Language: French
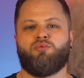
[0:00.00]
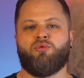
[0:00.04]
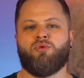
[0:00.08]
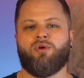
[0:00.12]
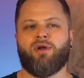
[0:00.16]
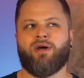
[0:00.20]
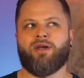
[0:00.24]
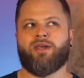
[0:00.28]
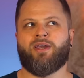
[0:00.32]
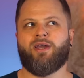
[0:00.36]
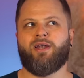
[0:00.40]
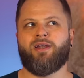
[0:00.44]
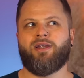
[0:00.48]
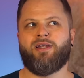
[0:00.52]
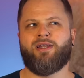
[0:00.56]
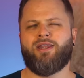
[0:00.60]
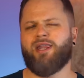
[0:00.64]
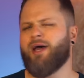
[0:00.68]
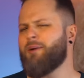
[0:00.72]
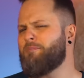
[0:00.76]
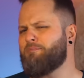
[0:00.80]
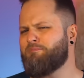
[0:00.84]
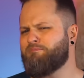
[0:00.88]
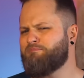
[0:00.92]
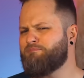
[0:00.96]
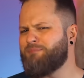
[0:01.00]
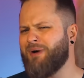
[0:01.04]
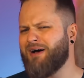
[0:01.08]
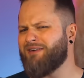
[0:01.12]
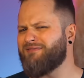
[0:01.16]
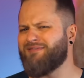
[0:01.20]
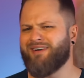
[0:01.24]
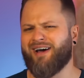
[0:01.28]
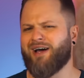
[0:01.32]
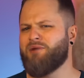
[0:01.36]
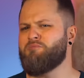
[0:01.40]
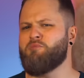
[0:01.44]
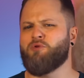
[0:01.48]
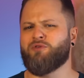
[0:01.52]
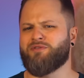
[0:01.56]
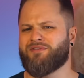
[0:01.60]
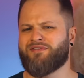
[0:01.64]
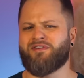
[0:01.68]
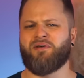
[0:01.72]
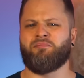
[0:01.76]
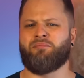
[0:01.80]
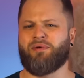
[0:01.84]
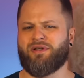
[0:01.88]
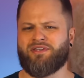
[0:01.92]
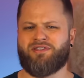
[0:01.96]
pour laquelle il n'a pas vraiment de
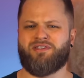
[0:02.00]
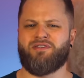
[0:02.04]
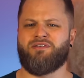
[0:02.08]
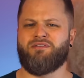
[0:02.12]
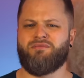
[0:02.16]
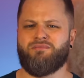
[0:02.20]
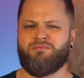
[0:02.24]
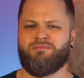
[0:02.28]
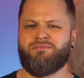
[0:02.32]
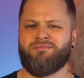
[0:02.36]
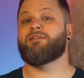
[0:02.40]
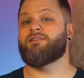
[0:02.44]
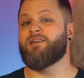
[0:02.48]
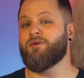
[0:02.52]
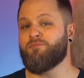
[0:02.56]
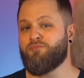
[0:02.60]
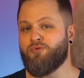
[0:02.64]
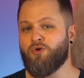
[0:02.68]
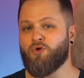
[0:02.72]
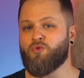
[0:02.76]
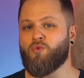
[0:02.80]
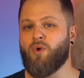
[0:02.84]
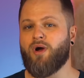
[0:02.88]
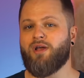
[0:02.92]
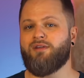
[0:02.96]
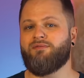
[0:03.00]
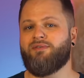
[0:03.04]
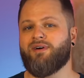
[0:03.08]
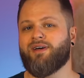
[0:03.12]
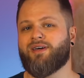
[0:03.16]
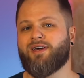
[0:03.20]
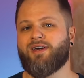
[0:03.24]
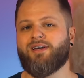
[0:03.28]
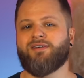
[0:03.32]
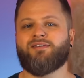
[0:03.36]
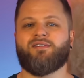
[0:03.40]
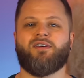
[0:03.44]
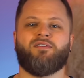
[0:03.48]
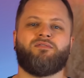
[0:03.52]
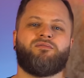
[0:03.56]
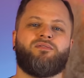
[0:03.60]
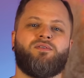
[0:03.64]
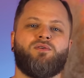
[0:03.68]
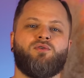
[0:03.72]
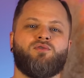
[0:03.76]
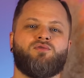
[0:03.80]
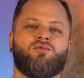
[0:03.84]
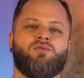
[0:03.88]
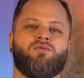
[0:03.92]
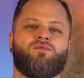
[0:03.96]
sympathie. C'est pourquoi il va créer sa
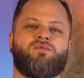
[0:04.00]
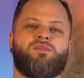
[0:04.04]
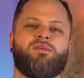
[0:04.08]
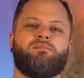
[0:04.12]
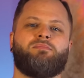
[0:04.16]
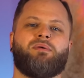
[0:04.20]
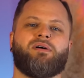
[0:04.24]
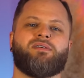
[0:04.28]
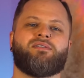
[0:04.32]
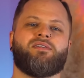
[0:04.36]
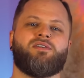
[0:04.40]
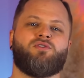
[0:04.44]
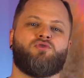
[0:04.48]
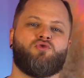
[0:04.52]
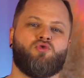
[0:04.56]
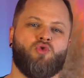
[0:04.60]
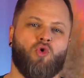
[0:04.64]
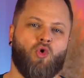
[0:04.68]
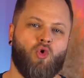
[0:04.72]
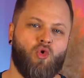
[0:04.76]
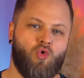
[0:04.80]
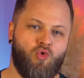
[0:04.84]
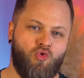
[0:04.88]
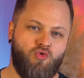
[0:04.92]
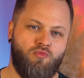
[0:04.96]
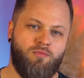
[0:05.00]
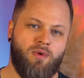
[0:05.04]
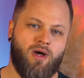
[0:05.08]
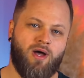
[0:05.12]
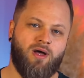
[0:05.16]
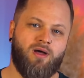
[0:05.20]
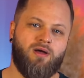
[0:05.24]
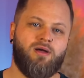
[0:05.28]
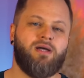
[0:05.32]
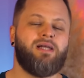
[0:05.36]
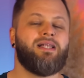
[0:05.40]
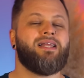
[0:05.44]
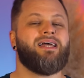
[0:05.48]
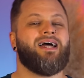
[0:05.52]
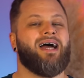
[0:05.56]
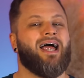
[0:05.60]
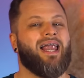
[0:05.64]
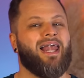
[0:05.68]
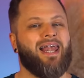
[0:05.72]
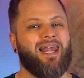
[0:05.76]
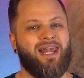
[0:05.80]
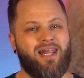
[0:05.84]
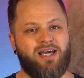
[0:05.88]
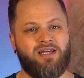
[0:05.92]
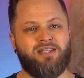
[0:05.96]
philosophie basée sur l'humain,
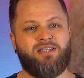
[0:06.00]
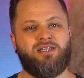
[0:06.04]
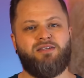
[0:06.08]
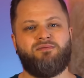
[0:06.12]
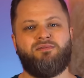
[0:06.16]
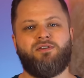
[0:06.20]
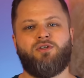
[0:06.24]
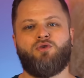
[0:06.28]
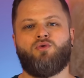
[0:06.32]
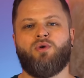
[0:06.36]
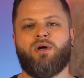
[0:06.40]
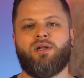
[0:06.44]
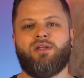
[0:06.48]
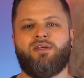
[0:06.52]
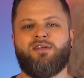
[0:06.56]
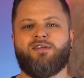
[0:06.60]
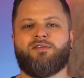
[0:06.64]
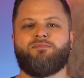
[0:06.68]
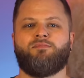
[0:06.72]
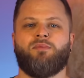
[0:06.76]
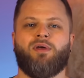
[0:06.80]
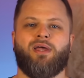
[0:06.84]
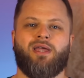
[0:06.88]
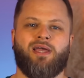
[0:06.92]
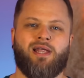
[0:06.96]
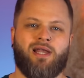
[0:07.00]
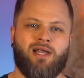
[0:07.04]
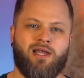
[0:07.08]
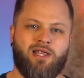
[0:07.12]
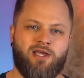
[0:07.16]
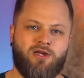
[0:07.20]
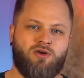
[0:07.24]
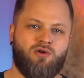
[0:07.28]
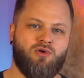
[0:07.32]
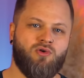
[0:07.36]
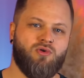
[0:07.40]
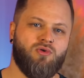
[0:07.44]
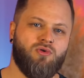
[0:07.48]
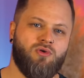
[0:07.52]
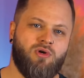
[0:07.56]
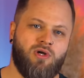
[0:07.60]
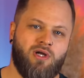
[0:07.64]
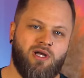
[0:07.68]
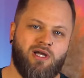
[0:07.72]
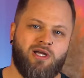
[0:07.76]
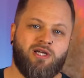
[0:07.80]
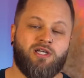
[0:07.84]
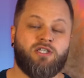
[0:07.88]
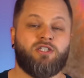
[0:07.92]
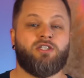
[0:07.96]
l'individualisme et l'ego.
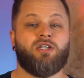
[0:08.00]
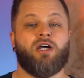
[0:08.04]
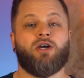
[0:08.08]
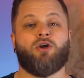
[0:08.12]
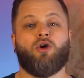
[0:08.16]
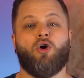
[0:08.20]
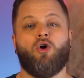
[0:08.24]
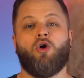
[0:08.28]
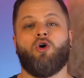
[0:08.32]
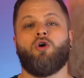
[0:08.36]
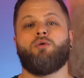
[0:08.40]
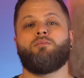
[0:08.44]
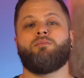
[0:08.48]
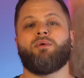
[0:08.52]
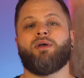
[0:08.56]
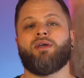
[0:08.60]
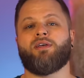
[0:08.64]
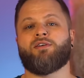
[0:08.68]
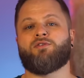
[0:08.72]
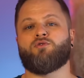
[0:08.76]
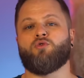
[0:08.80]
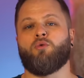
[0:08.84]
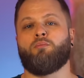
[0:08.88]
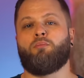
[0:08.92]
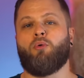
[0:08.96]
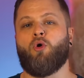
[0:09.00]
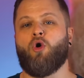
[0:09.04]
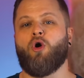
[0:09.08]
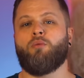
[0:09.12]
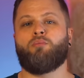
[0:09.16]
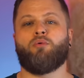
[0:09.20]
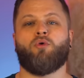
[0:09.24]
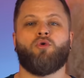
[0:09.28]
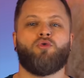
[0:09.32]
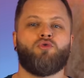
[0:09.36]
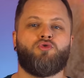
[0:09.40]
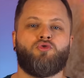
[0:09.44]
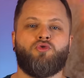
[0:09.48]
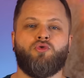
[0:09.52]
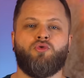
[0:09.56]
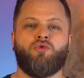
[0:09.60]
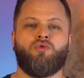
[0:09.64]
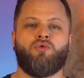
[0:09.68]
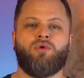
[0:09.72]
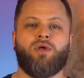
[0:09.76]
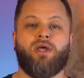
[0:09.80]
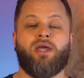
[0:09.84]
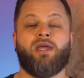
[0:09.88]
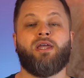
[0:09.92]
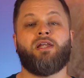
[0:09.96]
Chaque homme est son propre
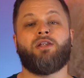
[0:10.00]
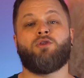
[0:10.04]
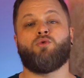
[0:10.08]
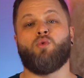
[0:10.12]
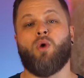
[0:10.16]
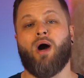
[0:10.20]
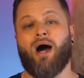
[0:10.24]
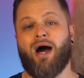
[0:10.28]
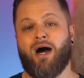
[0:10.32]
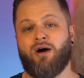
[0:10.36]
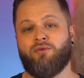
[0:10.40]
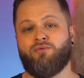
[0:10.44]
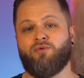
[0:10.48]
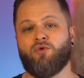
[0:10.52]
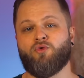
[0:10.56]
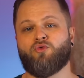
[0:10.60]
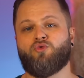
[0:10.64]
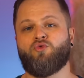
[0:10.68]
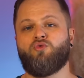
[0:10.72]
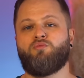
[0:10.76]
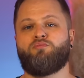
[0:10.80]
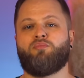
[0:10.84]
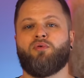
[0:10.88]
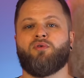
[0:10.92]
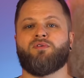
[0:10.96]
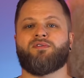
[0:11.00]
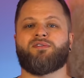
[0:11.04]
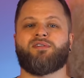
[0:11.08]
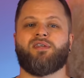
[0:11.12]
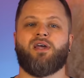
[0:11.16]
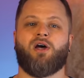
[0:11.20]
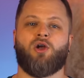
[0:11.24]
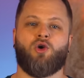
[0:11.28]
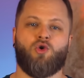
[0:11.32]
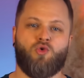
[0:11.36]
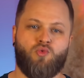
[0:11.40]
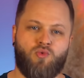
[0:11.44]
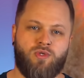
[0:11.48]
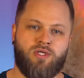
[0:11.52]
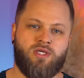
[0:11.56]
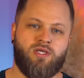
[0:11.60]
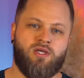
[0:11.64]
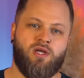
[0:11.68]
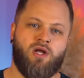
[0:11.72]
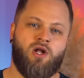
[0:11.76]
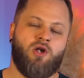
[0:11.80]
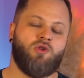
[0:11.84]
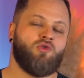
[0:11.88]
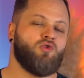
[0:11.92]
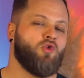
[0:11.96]
Dieu et il doit avant tout penser à lui,
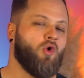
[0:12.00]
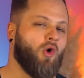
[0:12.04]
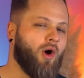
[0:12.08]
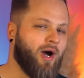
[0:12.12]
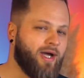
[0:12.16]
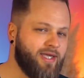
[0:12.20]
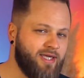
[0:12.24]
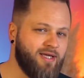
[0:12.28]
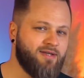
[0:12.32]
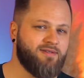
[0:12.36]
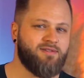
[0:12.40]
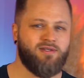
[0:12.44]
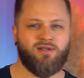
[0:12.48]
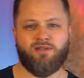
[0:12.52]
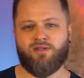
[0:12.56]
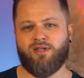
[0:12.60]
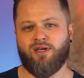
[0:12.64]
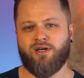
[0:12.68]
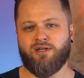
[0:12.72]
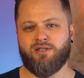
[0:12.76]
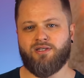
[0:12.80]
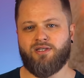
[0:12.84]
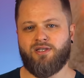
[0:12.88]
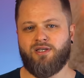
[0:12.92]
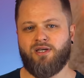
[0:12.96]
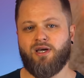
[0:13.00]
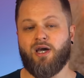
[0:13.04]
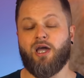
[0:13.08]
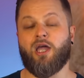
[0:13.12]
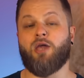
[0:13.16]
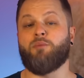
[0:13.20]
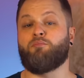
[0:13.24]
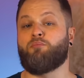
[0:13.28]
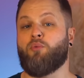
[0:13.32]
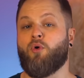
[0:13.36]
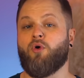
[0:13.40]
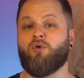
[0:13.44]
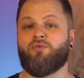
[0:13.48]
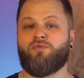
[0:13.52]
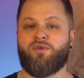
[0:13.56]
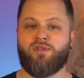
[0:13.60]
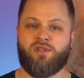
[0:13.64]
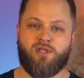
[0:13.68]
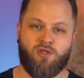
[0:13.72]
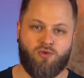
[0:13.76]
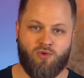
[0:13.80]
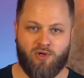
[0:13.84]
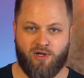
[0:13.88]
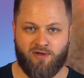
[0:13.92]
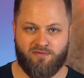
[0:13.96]
ne rien s'interdire et
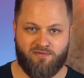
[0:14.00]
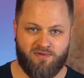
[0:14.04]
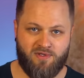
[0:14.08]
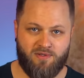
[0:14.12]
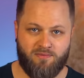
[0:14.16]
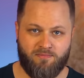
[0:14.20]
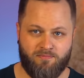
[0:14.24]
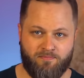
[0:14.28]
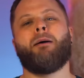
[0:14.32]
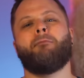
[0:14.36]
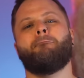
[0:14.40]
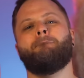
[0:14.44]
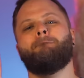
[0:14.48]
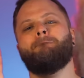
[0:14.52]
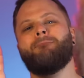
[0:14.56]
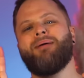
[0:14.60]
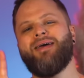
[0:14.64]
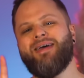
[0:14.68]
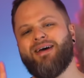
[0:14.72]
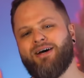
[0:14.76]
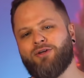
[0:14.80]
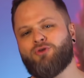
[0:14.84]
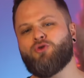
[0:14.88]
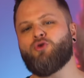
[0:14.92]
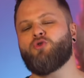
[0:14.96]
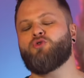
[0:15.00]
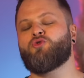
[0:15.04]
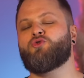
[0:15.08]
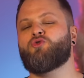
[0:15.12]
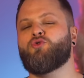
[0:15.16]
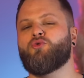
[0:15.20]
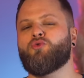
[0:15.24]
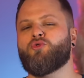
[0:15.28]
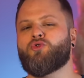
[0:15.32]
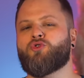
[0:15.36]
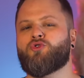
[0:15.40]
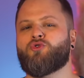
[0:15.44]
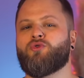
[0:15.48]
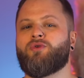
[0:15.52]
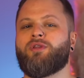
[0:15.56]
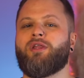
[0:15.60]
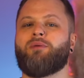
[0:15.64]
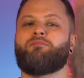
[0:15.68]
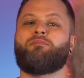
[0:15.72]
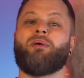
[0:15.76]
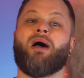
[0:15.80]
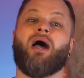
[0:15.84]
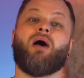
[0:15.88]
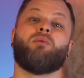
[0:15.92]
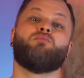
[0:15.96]
profiter de la vie. Mais attention, ce
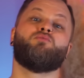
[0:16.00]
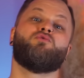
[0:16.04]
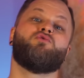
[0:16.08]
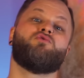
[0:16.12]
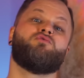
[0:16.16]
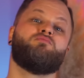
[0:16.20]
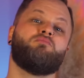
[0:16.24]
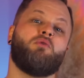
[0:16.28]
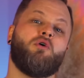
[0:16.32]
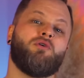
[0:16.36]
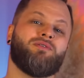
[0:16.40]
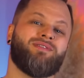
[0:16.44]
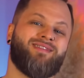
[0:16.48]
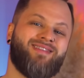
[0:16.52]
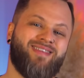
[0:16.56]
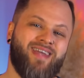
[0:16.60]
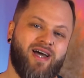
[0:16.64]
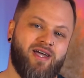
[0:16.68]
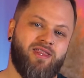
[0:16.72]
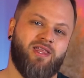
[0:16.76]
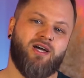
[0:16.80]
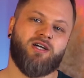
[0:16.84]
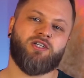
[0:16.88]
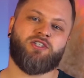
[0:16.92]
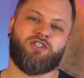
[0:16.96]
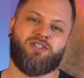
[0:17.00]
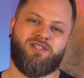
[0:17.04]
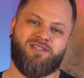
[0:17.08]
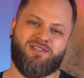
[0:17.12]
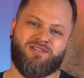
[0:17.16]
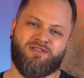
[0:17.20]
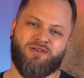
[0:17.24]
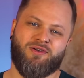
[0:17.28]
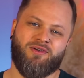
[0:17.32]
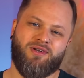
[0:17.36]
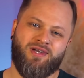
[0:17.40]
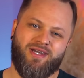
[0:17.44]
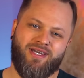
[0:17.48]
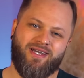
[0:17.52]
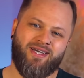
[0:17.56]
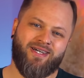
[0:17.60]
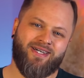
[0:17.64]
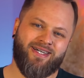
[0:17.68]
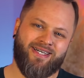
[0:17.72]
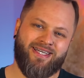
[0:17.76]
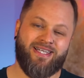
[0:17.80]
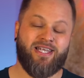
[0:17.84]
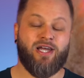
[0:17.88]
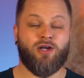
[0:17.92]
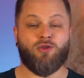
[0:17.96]
n'est pas un mouvement d'anarchiste.
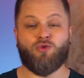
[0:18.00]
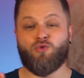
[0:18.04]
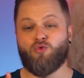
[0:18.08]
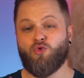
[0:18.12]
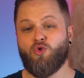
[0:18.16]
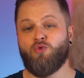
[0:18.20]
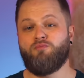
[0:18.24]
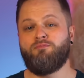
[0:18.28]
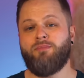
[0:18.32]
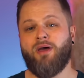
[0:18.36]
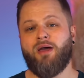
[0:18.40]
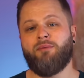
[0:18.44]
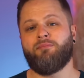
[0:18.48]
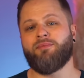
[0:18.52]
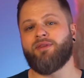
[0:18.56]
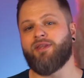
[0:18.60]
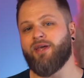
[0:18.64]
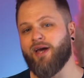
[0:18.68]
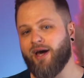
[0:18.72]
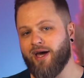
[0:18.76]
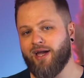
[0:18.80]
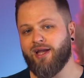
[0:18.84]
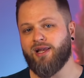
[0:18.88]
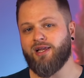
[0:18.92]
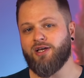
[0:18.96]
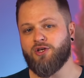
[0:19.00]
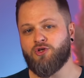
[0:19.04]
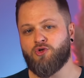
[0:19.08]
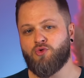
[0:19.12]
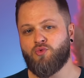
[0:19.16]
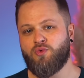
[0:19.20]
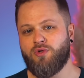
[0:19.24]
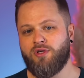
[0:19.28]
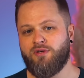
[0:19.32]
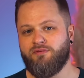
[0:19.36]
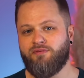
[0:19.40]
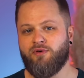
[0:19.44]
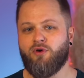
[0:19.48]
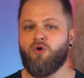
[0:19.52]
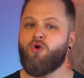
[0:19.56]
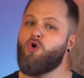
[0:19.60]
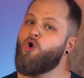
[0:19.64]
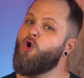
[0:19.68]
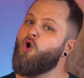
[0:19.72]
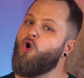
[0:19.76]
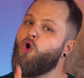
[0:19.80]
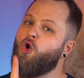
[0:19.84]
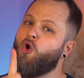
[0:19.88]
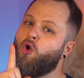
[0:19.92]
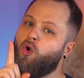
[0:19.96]
Il y a tout de même des règles à suivre,
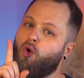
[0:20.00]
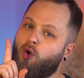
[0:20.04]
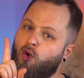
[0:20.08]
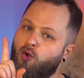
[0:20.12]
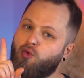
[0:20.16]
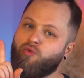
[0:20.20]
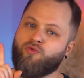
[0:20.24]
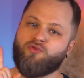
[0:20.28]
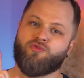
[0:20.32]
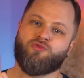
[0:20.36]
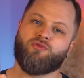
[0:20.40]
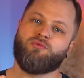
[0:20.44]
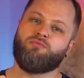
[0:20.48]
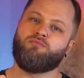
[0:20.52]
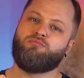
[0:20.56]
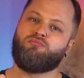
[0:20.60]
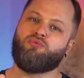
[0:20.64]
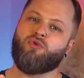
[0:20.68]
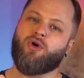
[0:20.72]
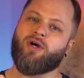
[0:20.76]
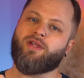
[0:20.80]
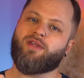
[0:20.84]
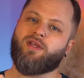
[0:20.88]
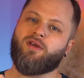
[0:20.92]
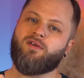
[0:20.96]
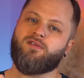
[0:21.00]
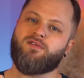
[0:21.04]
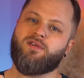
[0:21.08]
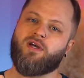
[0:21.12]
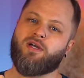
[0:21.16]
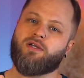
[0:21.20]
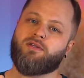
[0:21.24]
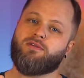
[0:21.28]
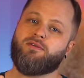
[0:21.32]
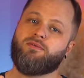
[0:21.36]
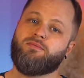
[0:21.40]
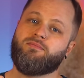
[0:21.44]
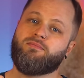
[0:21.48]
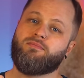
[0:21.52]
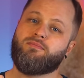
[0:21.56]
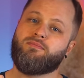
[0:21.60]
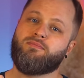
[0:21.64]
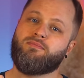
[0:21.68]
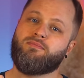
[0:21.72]
11 pour être exact.